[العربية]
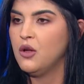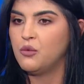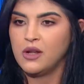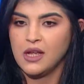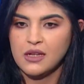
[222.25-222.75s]

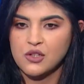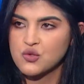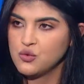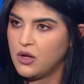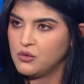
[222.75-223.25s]
ولا هن
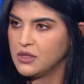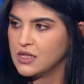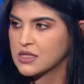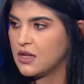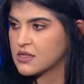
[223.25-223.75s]
شو هودي
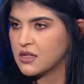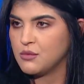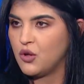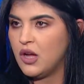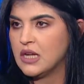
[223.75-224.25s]
ناس صار
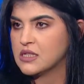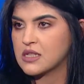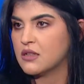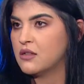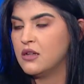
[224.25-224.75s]
معه
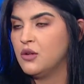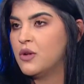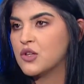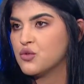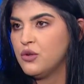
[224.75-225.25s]
حادث على الطريق
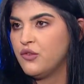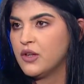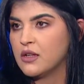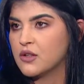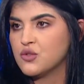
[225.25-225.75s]
ولا شو
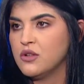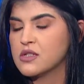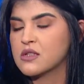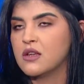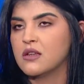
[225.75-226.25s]
الفكرة شو اللي
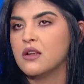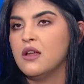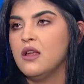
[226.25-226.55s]
صاير؟